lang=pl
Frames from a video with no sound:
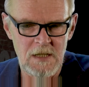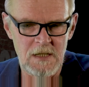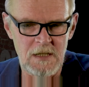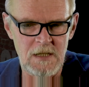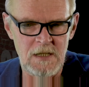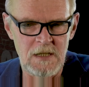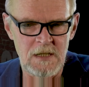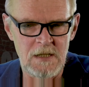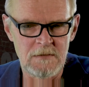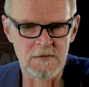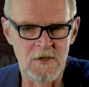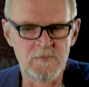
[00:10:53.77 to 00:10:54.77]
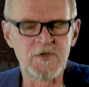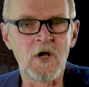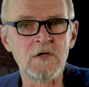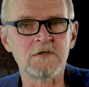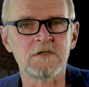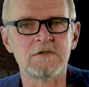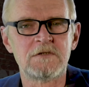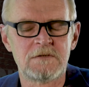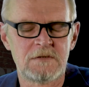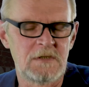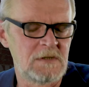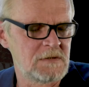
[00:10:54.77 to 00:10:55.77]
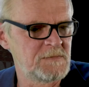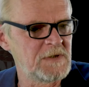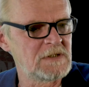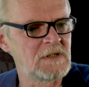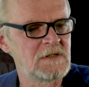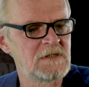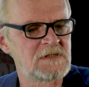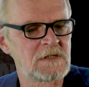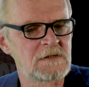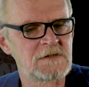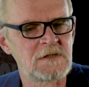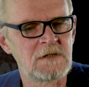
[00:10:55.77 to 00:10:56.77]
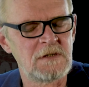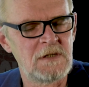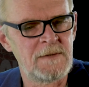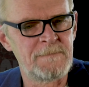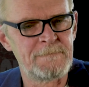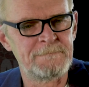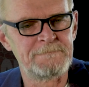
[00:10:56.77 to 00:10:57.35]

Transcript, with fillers: e, obronić te śmiertelnie zagrożone mm,